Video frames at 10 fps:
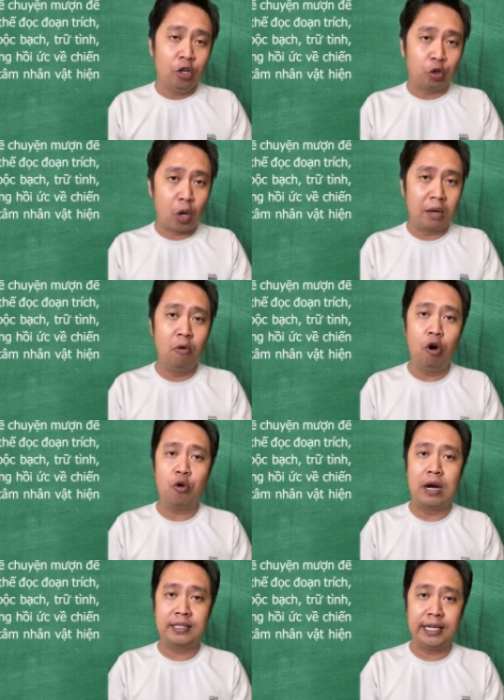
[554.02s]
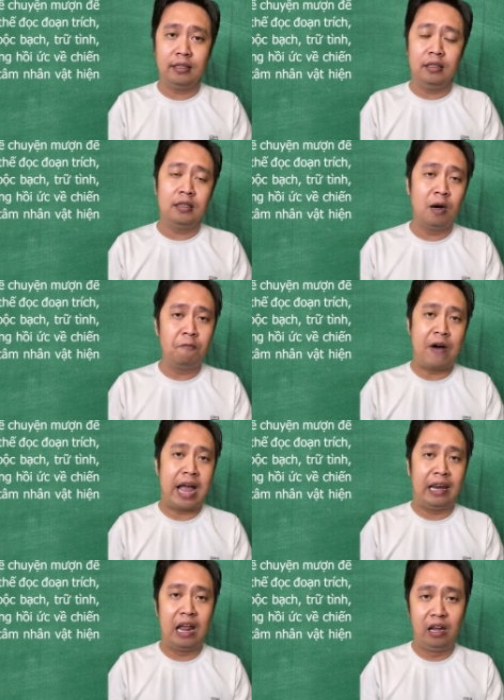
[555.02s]
Toàn bộ đoạn trích không phải
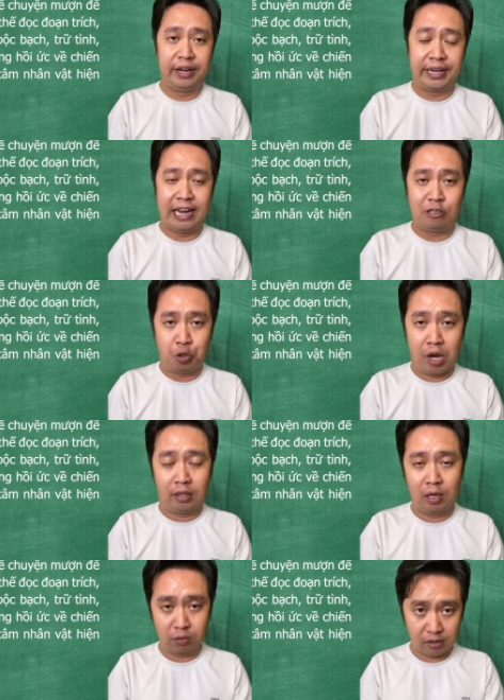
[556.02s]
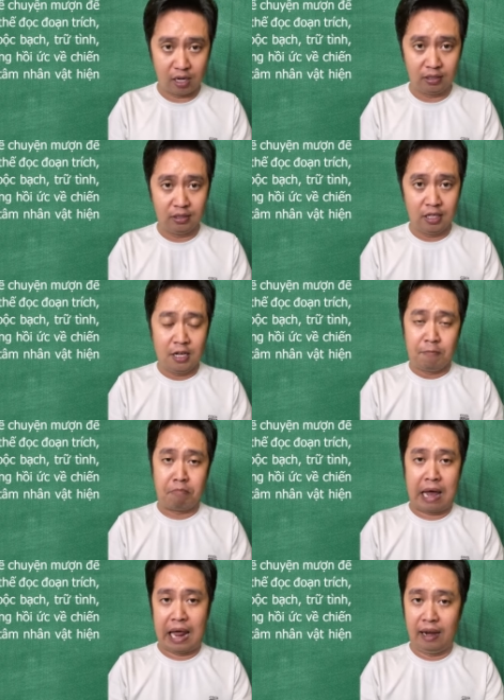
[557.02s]
là lời kể chuyện thông thường
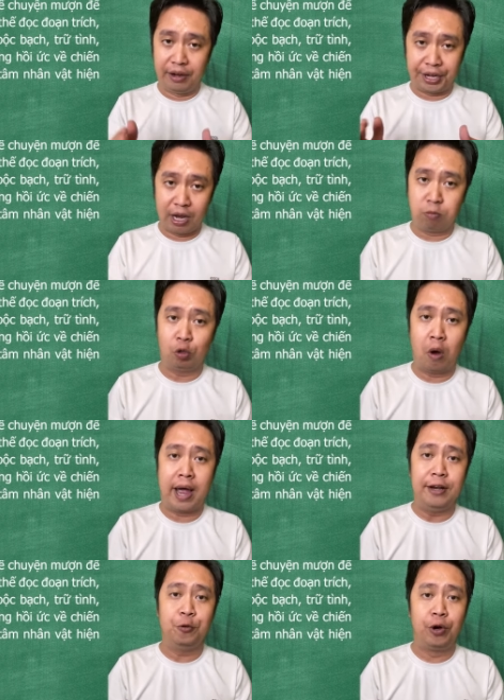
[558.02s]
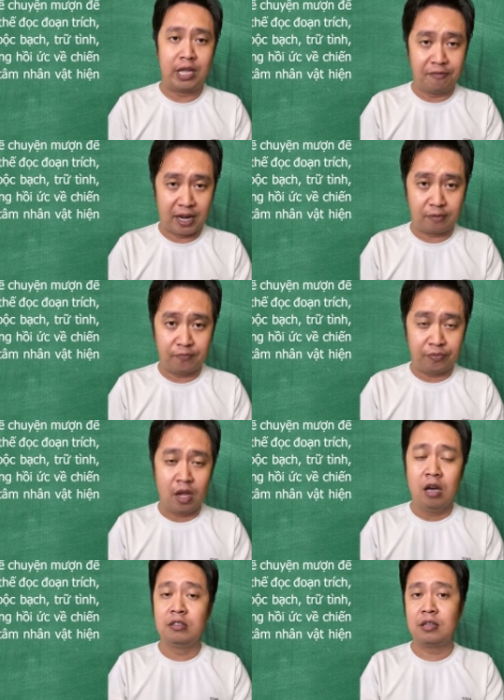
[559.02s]
mà là lời độc thoại của nhân vật
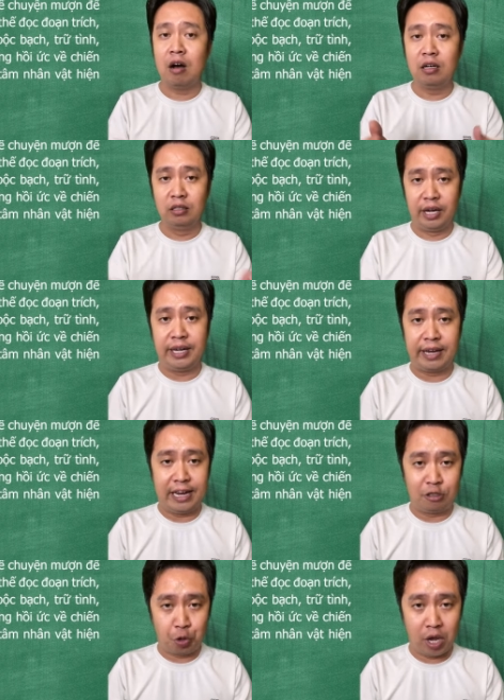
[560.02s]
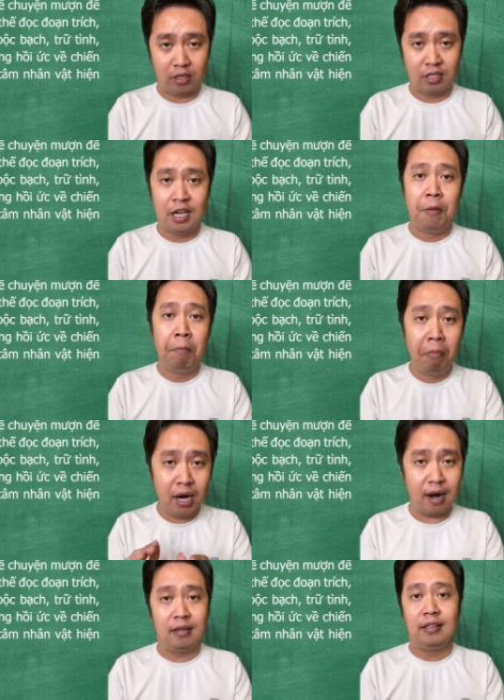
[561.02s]
do người kể chuyện mượn
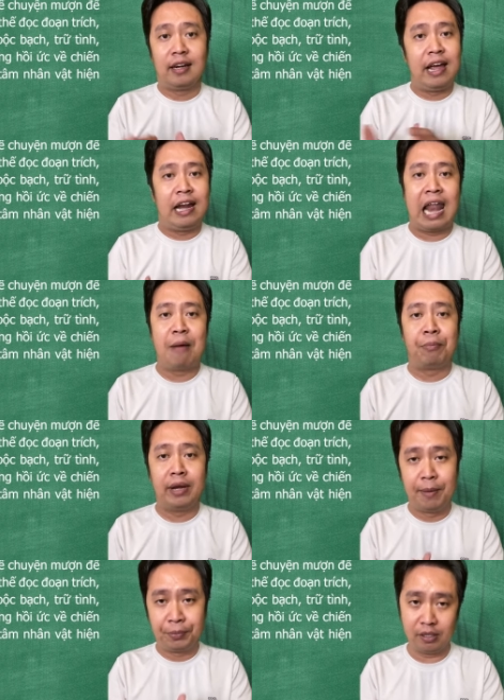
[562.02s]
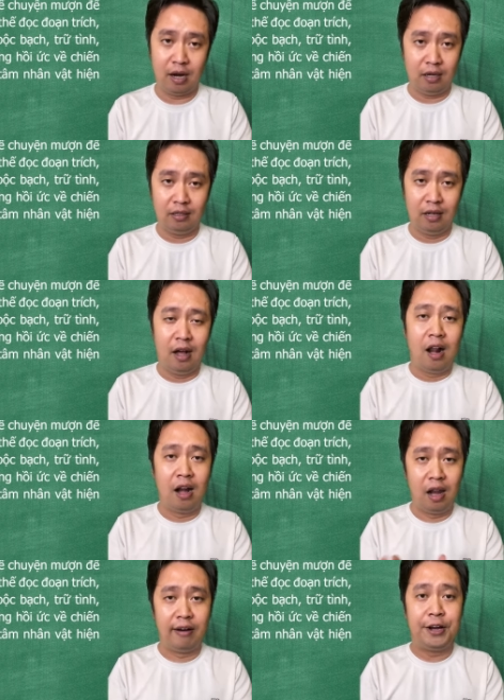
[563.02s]
để làm điểm tựa
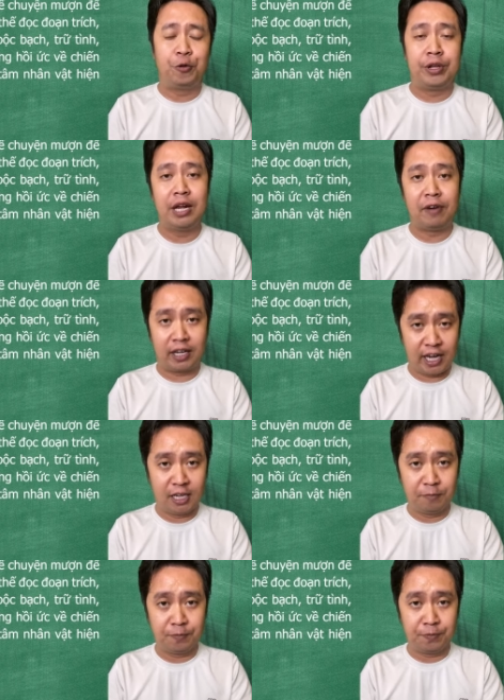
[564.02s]
lời của nhân vật Kiên.